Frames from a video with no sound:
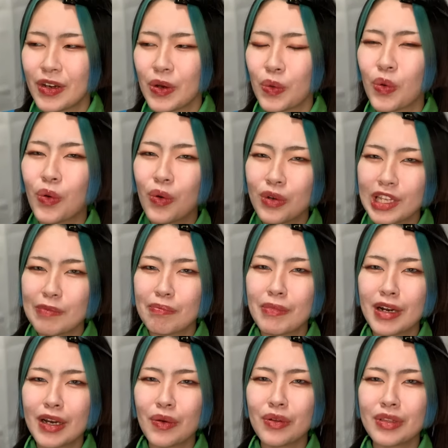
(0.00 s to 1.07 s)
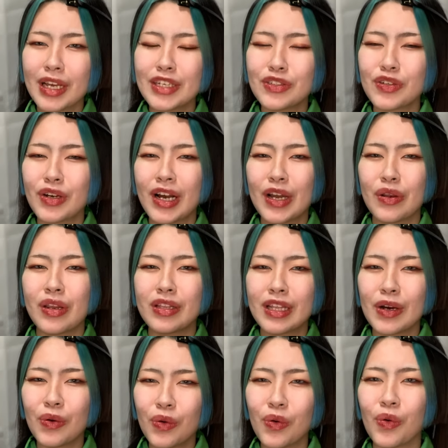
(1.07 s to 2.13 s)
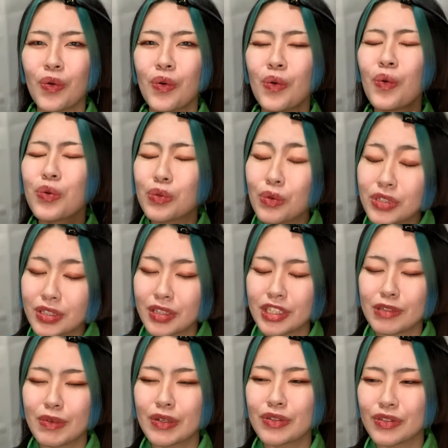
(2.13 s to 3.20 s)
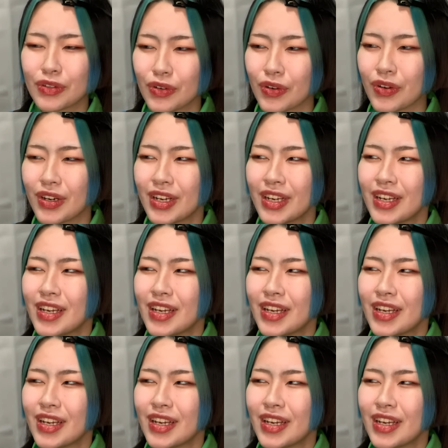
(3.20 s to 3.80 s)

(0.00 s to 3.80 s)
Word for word: ここでマカロン大食感のネタを落としてしまうと